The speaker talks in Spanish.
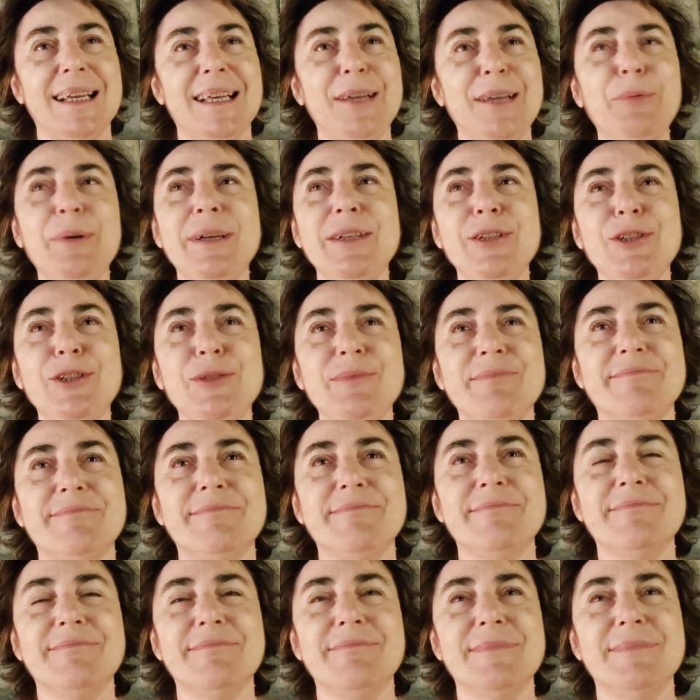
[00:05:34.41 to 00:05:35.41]
Y bueno,
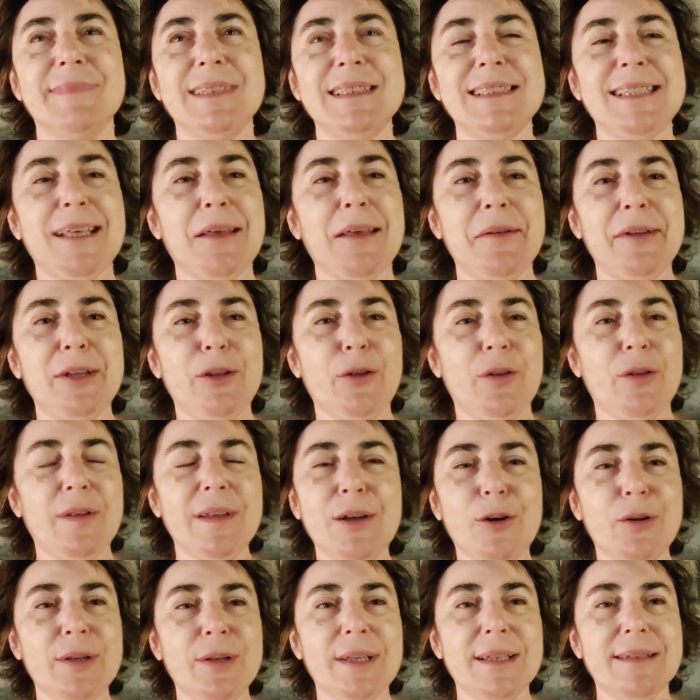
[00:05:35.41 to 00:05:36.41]
se ha venido a
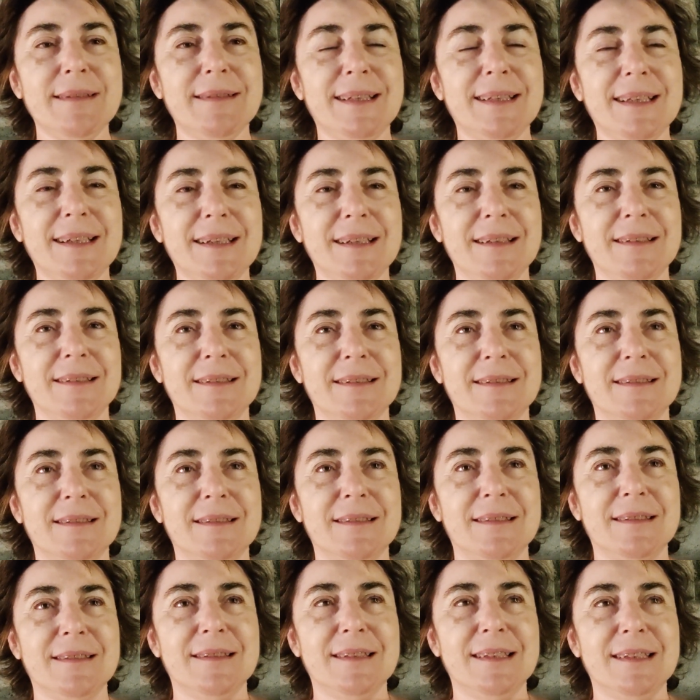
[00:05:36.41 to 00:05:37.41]
desconectar
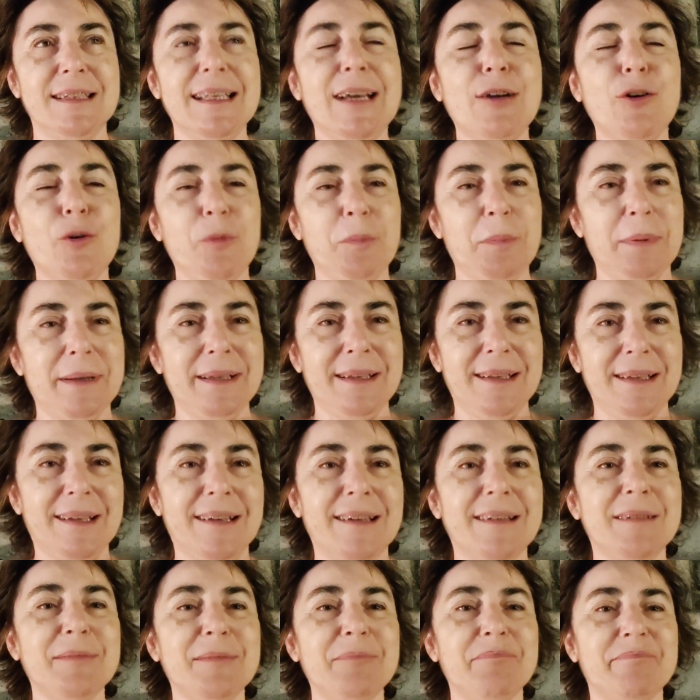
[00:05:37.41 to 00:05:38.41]
y
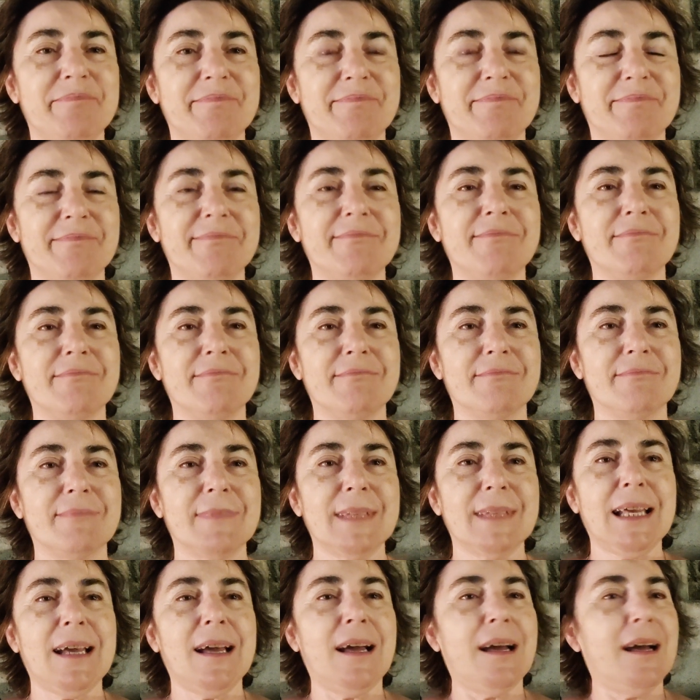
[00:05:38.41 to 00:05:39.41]
acompañar
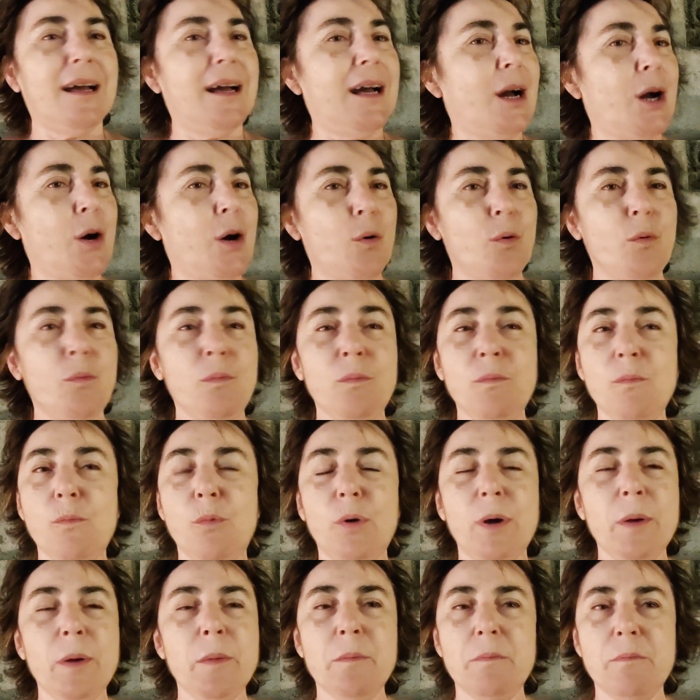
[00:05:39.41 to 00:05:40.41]
a un
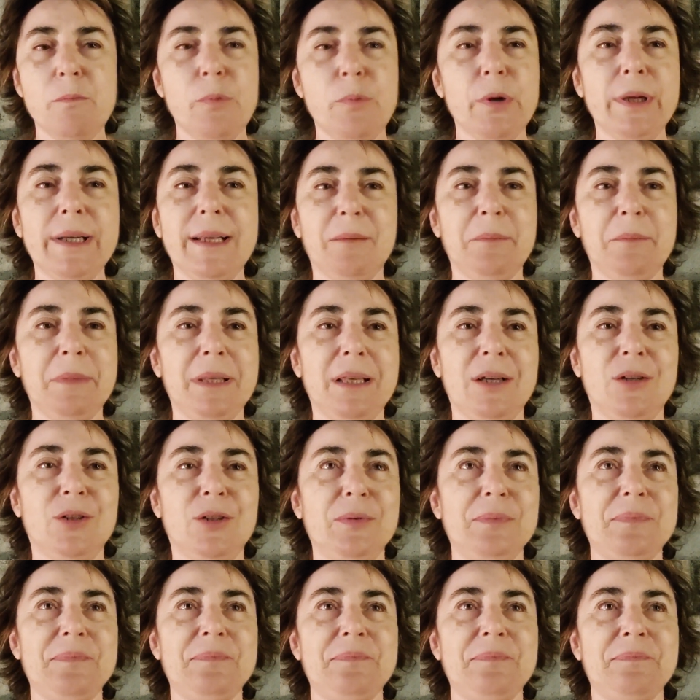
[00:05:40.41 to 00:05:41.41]
buen, buen amigo
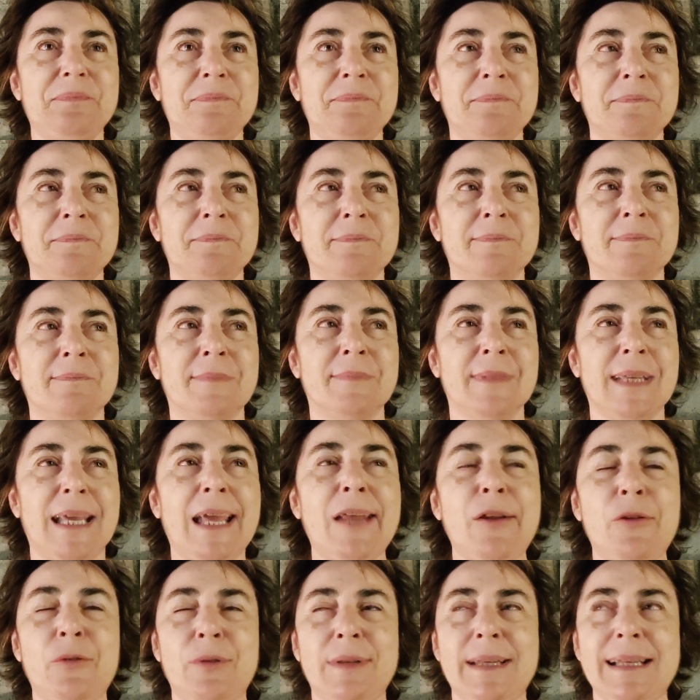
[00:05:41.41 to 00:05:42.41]

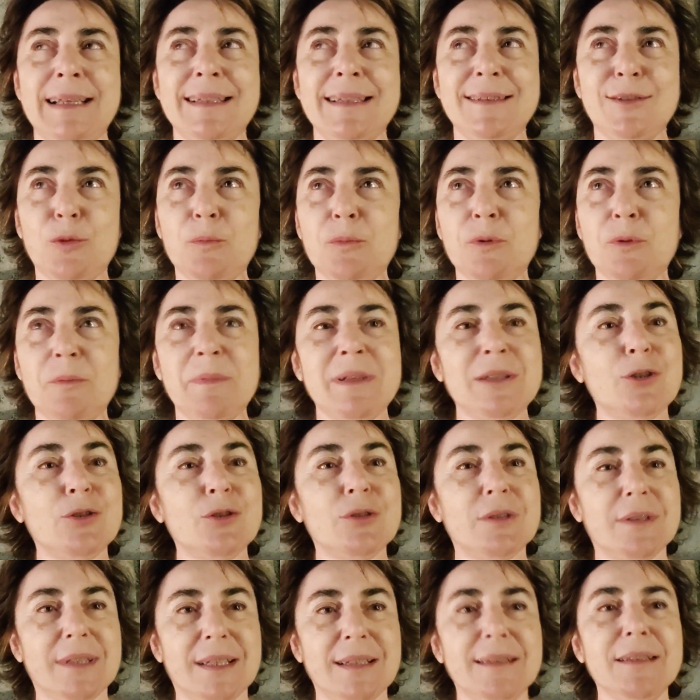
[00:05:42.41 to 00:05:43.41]
en estos
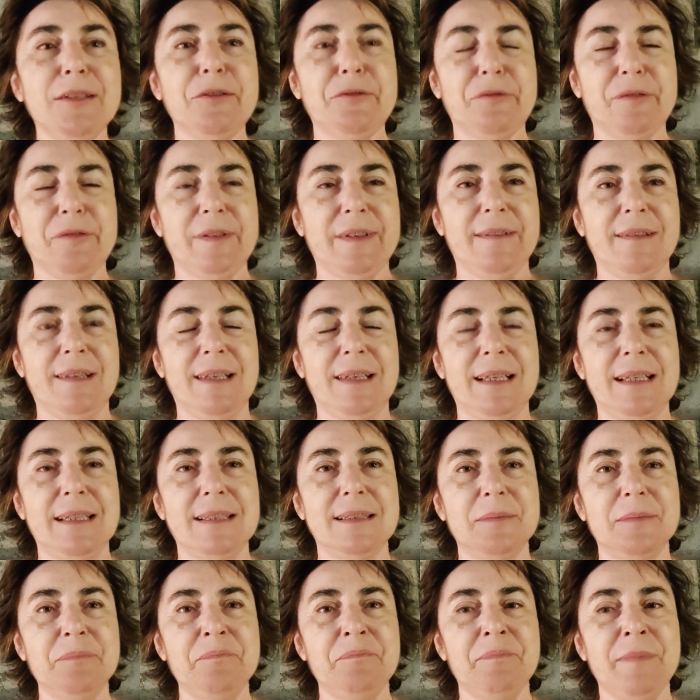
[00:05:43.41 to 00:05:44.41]
momentos tan difíciles.
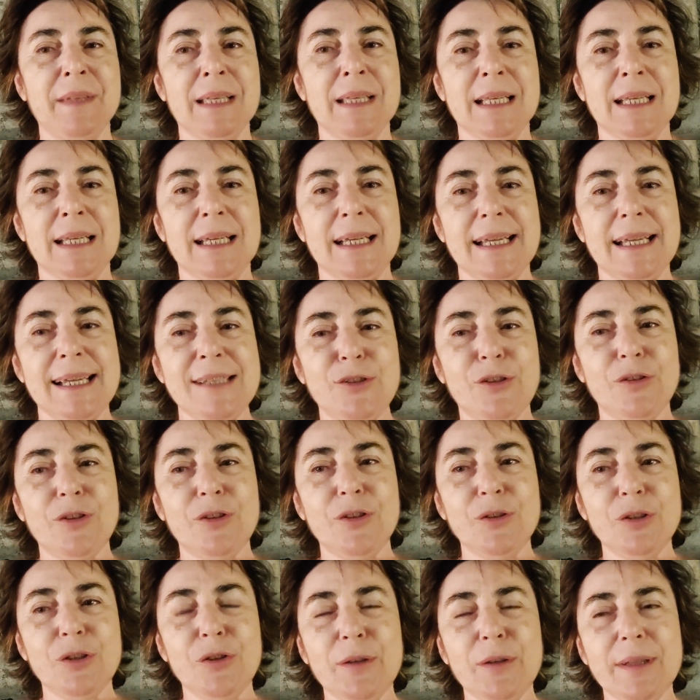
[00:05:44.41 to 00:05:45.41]

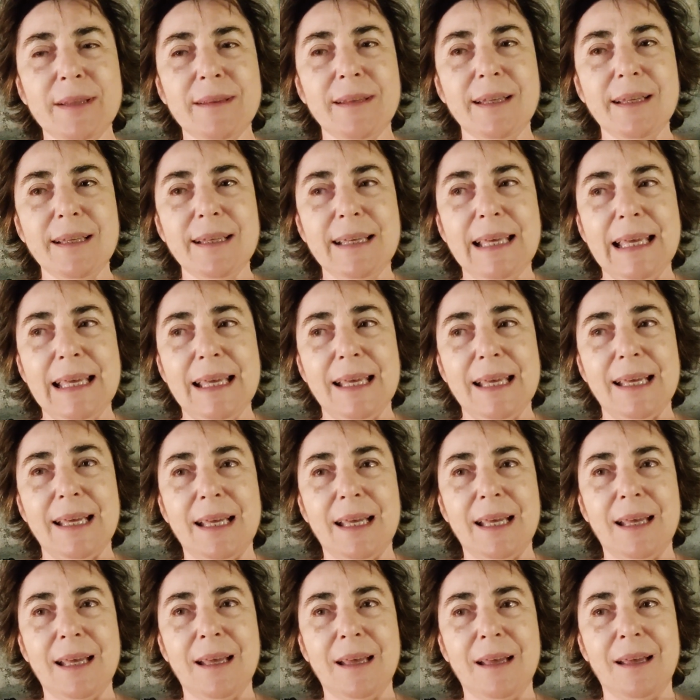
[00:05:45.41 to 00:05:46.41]
Entonces quiero decir que
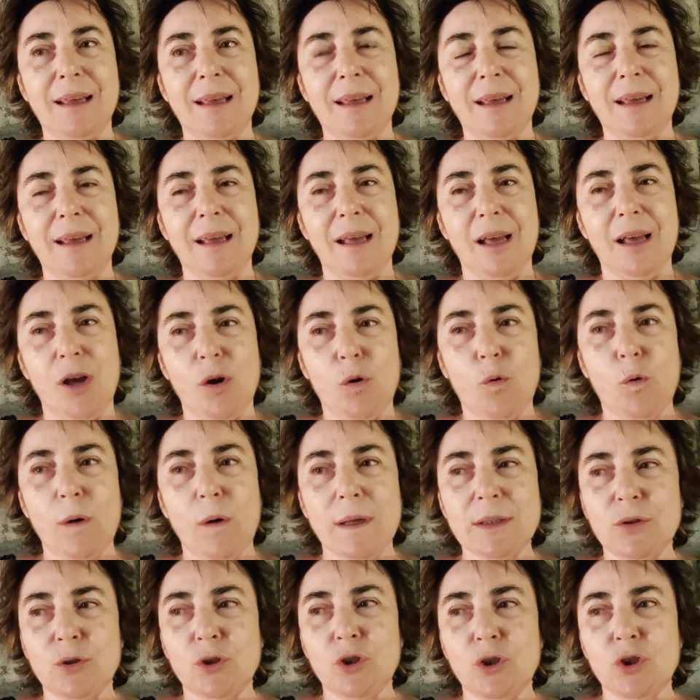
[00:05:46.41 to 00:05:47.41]
eh,
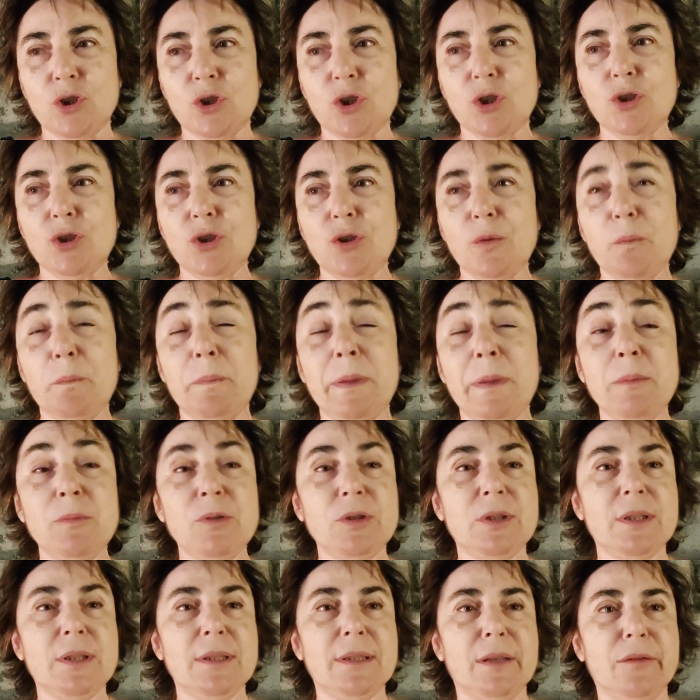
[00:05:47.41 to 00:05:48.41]
cuando nosotros
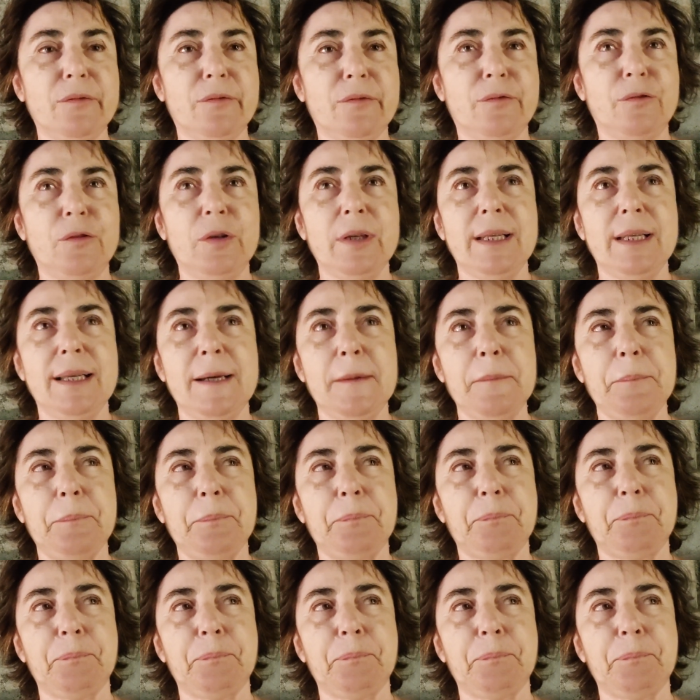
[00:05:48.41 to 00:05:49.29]
vemos desde fuera,